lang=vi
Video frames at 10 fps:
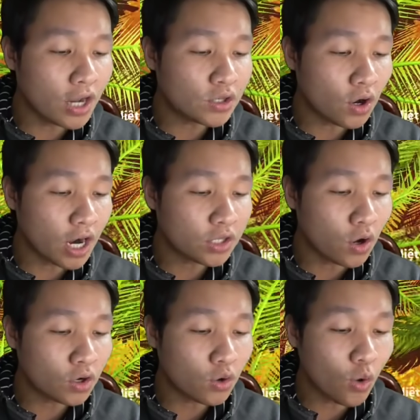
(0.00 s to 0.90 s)
Ghê chưa ghê
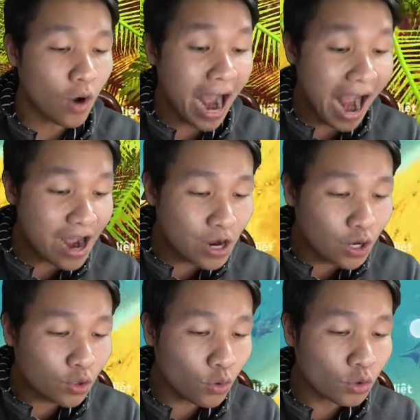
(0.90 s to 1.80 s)
chưa Con cua à
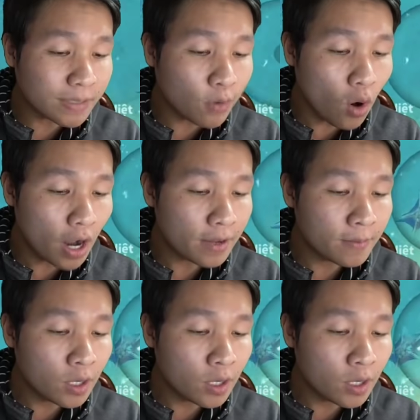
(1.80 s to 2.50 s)
Cua vua sắp thua rồi